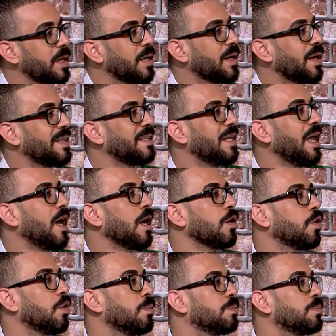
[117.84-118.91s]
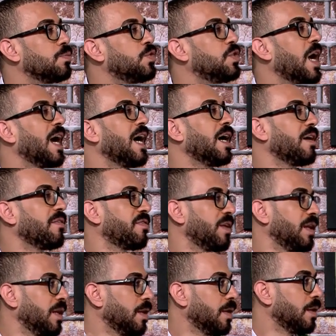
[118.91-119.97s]
راح تلحقهم
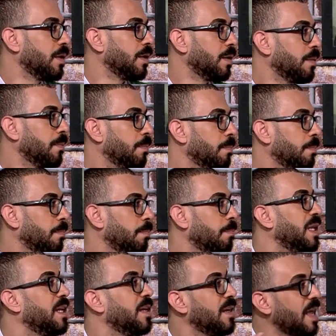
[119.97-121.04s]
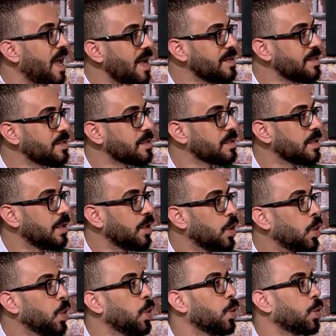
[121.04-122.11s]
جحافل من الناس
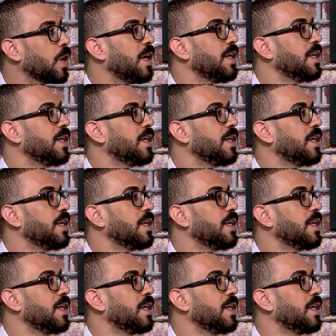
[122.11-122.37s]
وراح